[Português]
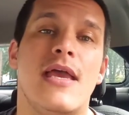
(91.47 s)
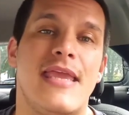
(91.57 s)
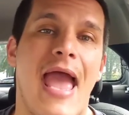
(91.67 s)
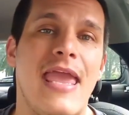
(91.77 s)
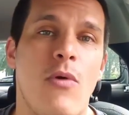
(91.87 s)

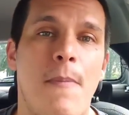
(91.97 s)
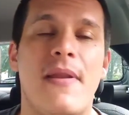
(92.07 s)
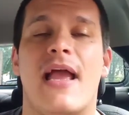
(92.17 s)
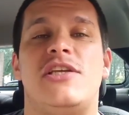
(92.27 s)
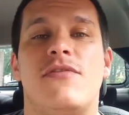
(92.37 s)
e aí o
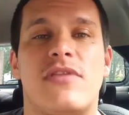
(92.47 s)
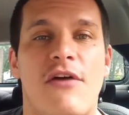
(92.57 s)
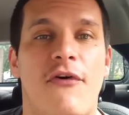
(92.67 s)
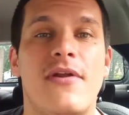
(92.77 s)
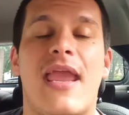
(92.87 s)
aplicativo
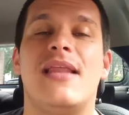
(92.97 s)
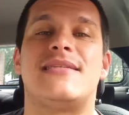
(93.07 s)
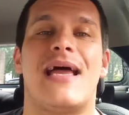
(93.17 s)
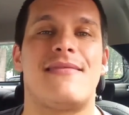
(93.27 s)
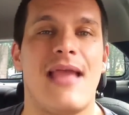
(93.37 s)
está falando que ele
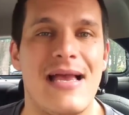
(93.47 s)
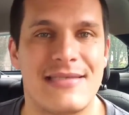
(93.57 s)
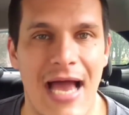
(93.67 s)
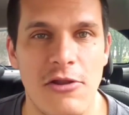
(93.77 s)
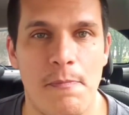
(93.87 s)
está
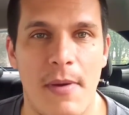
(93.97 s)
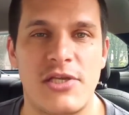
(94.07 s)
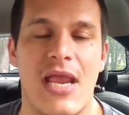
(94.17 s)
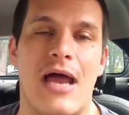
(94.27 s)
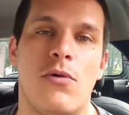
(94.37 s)
atrasado para
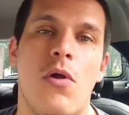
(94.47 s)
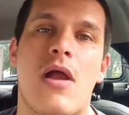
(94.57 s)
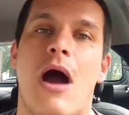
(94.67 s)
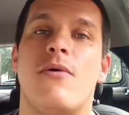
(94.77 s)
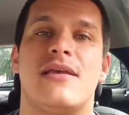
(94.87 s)
chegar no
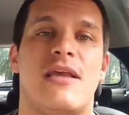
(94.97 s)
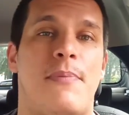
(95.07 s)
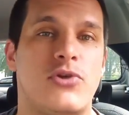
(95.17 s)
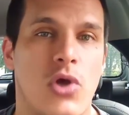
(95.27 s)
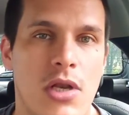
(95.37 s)
local e essa
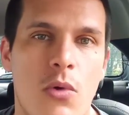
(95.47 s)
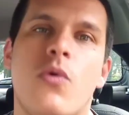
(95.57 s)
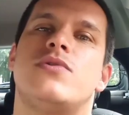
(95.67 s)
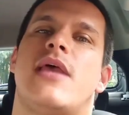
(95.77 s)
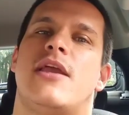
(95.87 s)
pessoa não
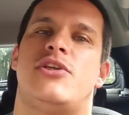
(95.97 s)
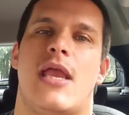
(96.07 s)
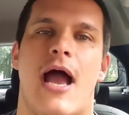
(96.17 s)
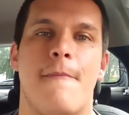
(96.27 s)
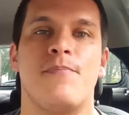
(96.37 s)
consegue
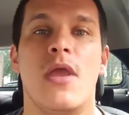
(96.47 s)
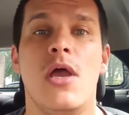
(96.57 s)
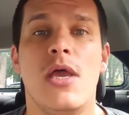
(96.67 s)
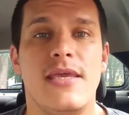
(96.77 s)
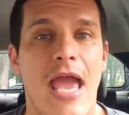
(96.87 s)
chegar.
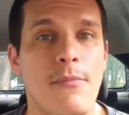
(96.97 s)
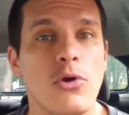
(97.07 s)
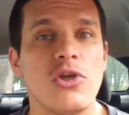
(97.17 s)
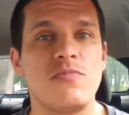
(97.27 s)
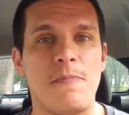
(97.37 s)
E aí
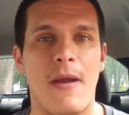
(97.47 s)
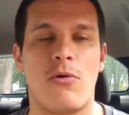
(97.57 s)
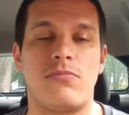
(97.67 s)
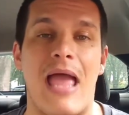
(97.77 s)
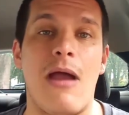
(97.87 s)
muitos me
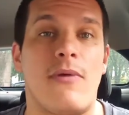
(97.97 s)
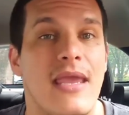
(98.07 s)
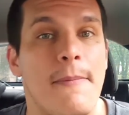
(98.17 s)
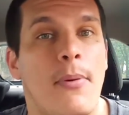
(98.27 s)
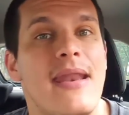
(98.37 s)
perguntaram o que,
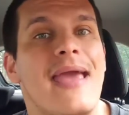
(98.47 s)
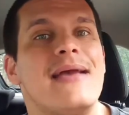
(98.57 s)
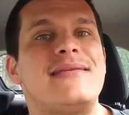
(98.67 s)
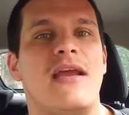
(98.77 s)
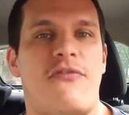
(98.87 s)
que
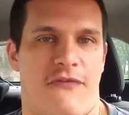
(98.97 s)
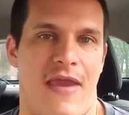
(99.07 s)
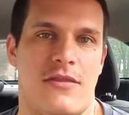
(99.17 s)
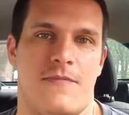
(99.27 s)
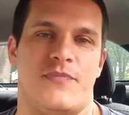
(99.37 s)
poderia ser
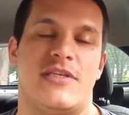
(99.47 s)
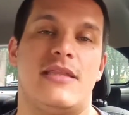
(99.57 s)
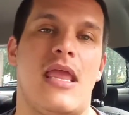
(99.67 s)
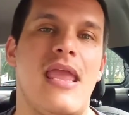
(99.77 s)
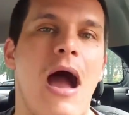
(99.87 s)
feito, se
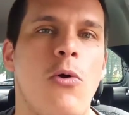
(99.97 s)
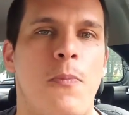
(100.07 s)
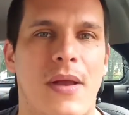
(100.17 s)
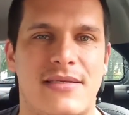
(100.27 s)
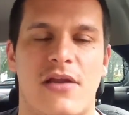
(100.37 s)
tem algo
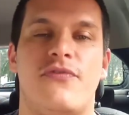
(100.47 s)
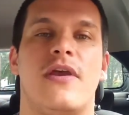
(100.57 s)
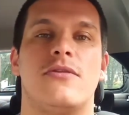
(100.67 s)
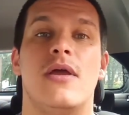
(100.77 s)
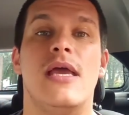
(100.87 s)
para ser
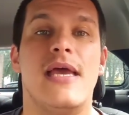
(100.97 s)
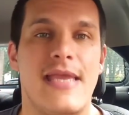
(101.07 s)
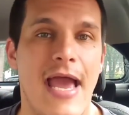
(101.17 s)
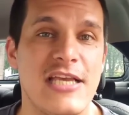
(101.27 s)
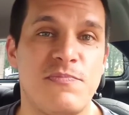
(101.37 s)
feito.
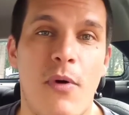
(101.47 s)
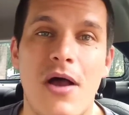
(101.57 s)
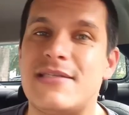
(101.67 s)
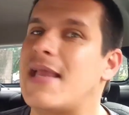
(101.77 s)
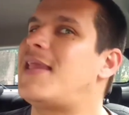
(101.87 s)
E a
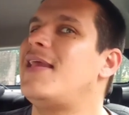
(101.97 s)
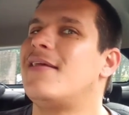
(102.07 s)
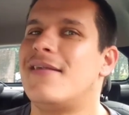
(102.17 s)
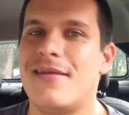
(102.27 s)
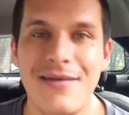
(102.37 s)
resposta é que
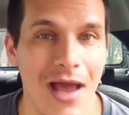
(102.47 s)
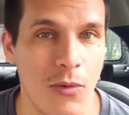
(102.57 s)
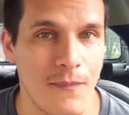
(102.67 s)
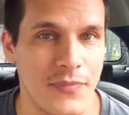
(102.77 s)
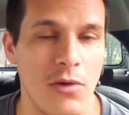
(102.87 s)

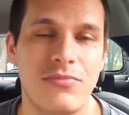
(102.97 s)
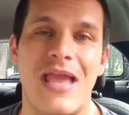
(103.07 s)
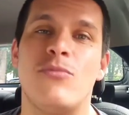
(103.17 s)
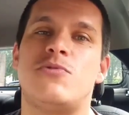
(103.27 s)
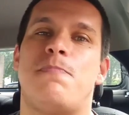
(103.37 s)
não, não
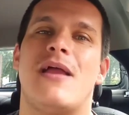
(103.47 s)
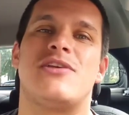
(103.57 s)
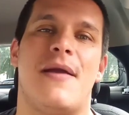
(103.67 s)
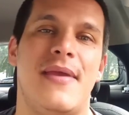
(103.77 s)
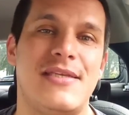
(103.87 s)
temos
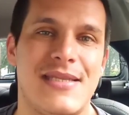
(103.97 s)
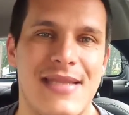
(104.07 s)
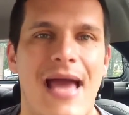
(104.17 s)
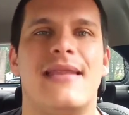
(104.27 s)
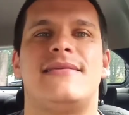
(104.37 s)
praticamente
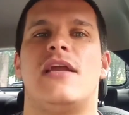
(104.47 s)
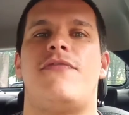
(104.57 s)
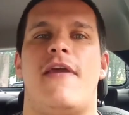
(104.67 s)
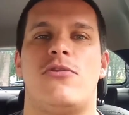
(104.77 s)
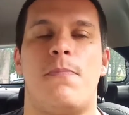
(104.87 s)
nada a ser
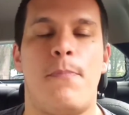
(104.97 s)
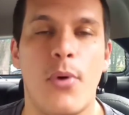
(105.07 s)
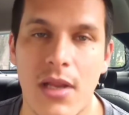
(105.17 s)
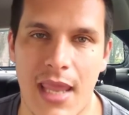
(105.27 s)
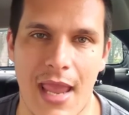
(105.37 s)
feito.
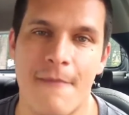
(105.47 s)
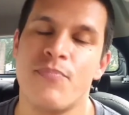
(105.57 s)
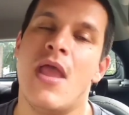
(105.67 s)
Por quê?